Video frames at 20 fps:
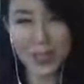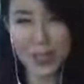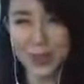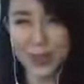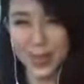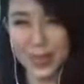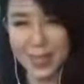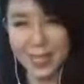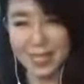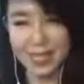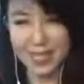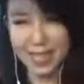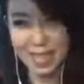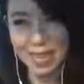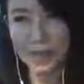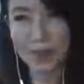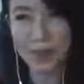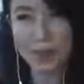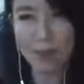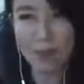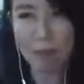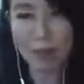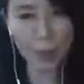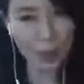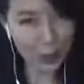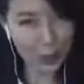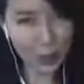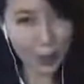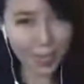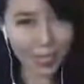求都很高，包
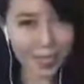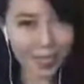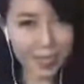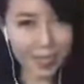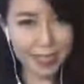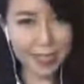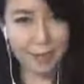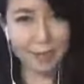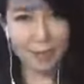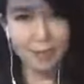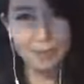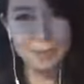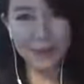括对了自己，